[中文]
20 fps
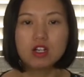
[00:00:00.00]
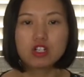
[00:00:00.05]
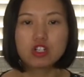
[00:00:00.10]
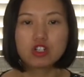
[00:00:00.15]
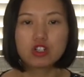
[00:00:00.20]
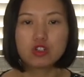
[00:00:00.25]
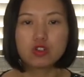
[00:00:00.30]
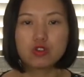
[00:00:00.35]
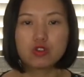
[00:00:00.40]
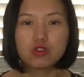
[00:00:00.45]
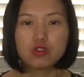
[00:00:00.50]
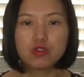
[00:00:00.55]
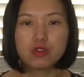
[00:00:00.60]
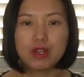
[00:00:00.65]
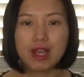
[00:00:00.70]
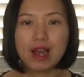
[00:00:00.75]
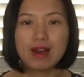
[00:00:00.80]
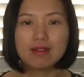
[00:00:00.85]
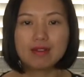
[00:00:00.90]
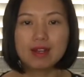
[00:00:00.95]
是
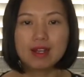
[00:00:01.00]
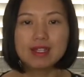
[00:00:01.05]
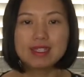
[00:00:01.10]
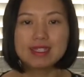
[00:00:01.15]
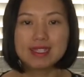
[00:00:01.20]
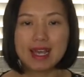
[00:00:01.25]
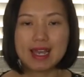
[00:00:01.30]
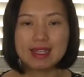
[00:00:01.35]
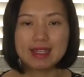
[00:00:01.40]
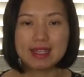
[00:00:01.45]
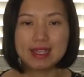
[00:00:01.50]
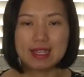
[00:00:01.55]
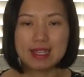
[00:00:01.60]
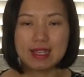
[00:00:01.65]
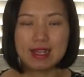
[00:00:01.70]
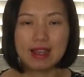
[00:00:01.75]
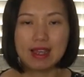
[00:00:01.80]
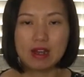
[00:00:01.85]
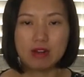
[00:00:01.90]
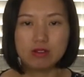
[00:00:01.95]
需要在
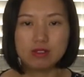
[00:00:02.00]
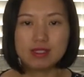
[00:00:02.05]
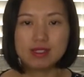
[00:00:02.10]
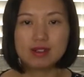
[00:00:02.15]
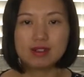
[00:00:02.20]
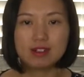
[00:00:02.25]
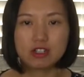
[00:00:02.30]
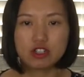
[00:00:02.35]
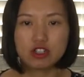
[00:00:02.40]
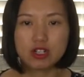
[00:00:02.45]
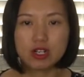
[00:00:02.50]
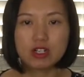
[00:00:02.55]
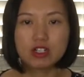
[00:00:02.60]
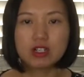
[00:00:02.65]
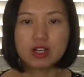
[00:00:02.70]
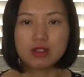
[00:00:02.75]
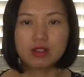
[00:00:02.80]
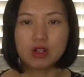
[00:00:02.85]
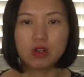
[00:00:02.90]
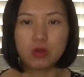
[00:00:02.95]
你了解和擅
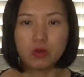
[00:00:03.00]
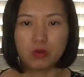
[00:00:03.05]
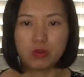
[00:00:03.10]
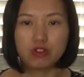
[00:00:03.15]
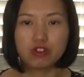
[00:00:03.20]
长的领